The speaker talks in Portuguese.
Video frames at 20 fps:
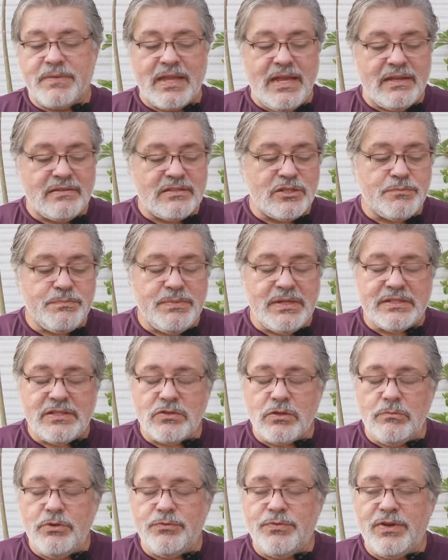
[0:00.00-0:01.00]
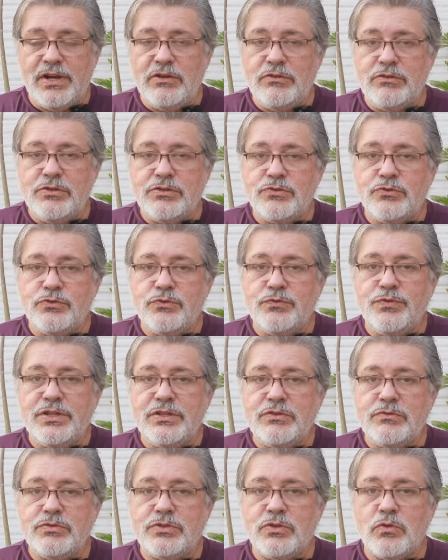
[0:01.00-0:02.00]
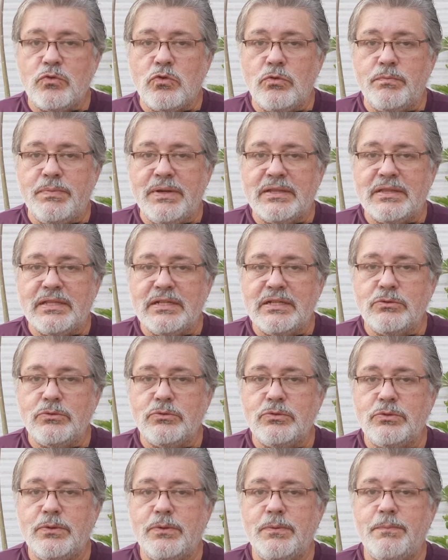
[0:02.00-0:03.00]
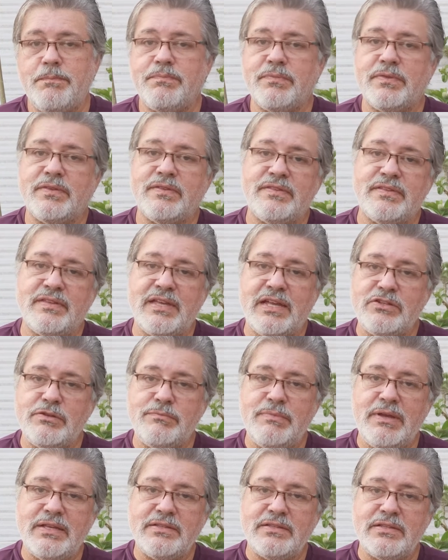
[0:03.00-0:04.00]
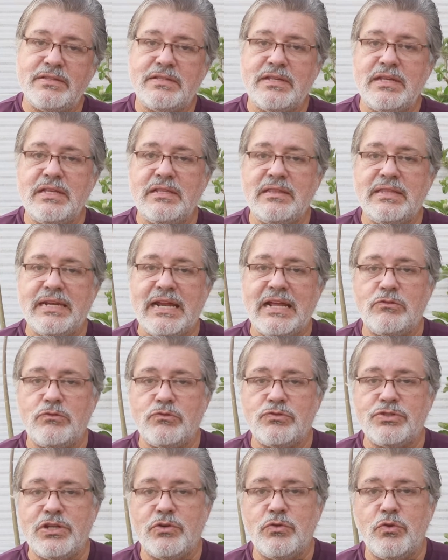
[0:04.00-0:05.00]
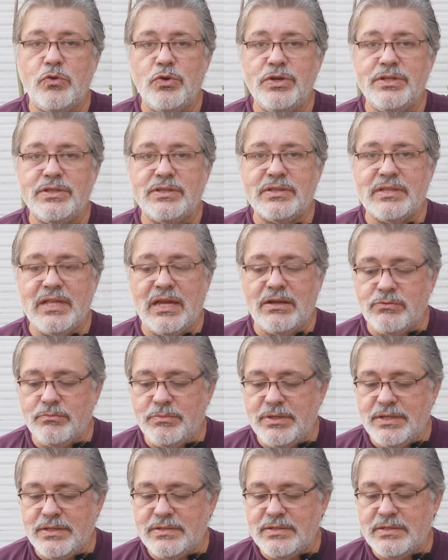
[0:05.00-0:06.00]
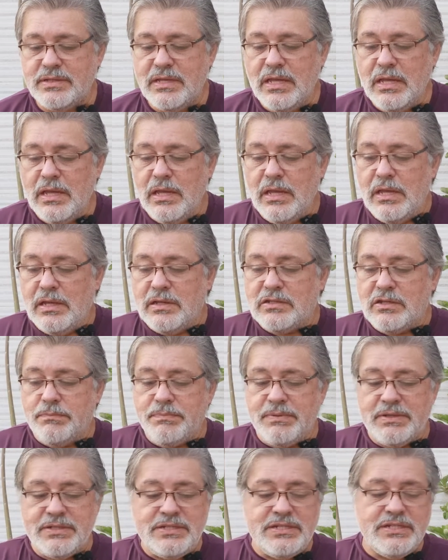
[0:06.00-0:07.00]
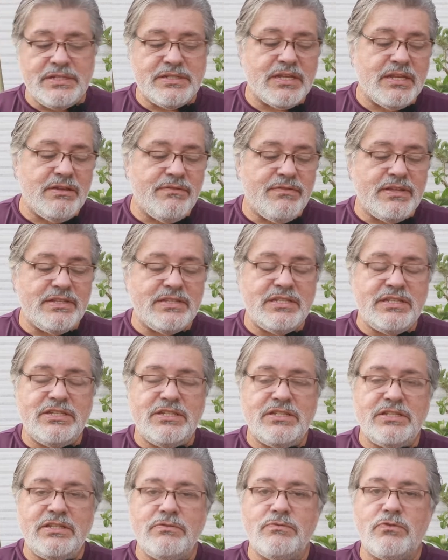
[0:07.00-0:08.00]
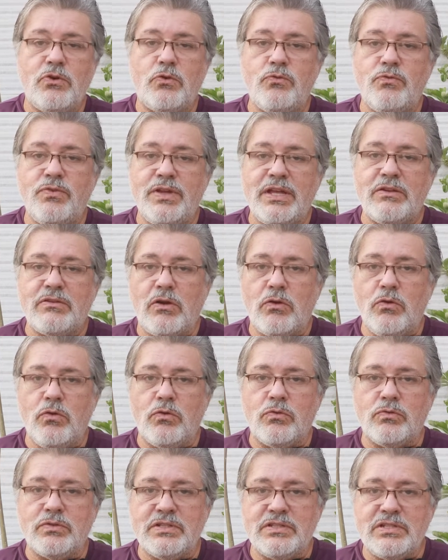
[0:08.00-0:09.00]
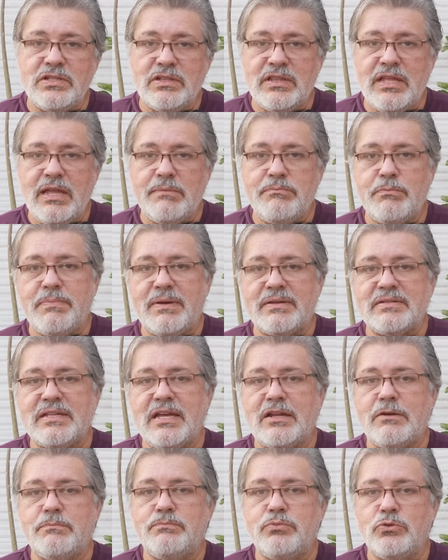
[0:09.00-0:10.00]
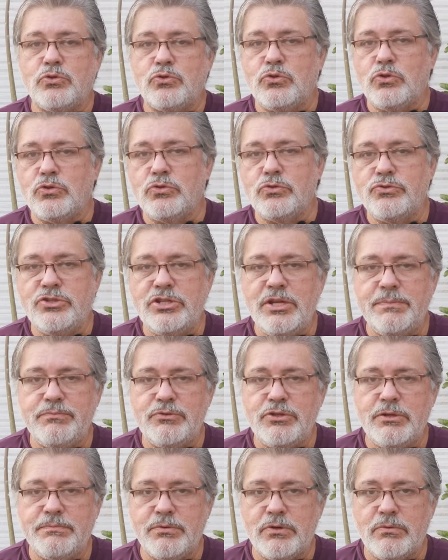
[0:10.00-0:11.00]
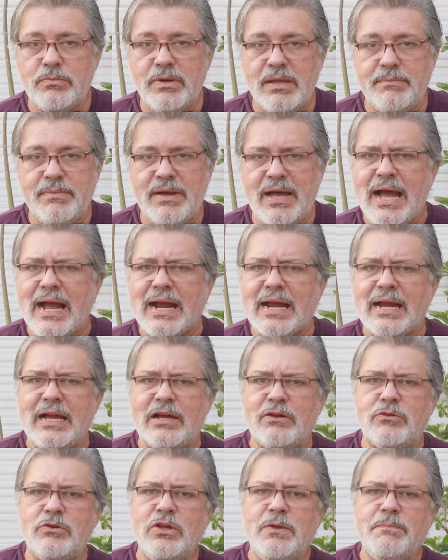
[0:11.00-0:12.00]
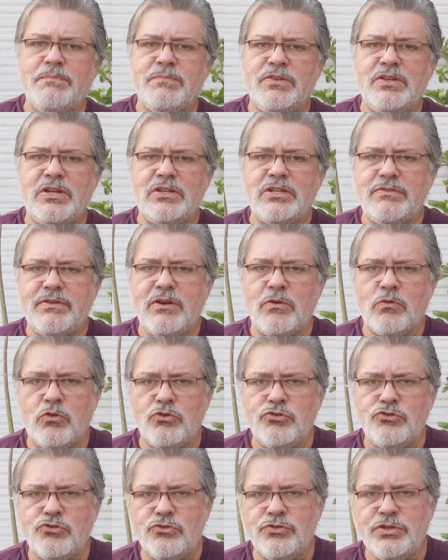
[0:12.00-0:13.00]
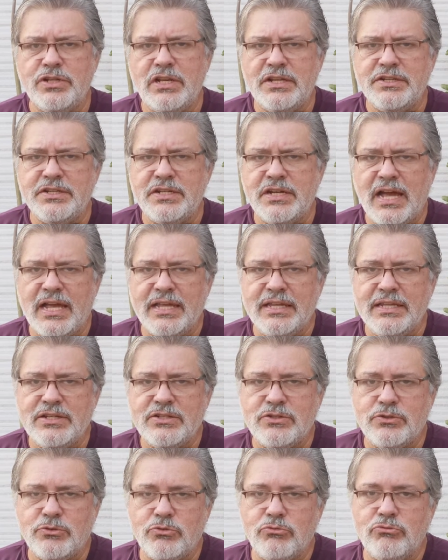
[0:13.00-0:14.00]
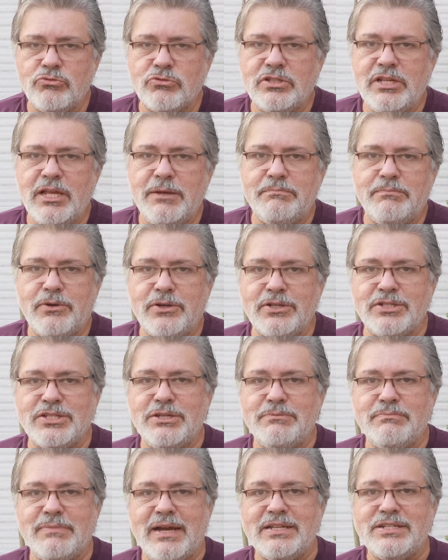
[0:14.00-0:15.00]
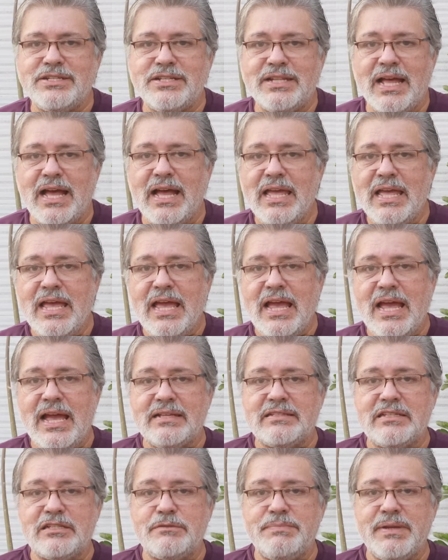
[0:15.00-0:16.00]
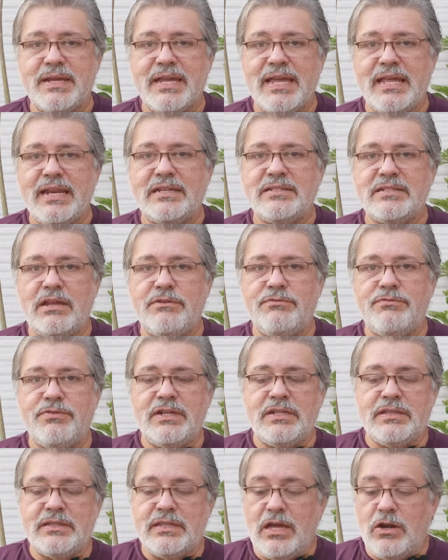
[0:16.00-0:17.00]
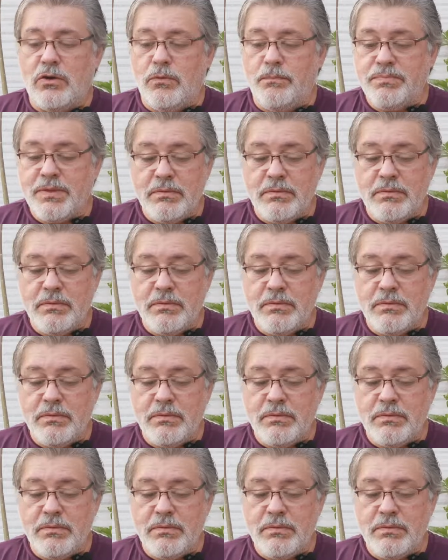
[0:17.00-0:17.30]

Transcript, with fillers: Essas plantas, como eu falei no início do vídeo, estão completando sete meses, entrando no seu oitavo mês. São plantinhas que vêm se desenvolvendo ao longo desse tempo, passaram por todo tipo de problema. Ácaro, já tiveram cochonilha de raiz, tudo que você possa imaginar, essas pequenas já enfrentaram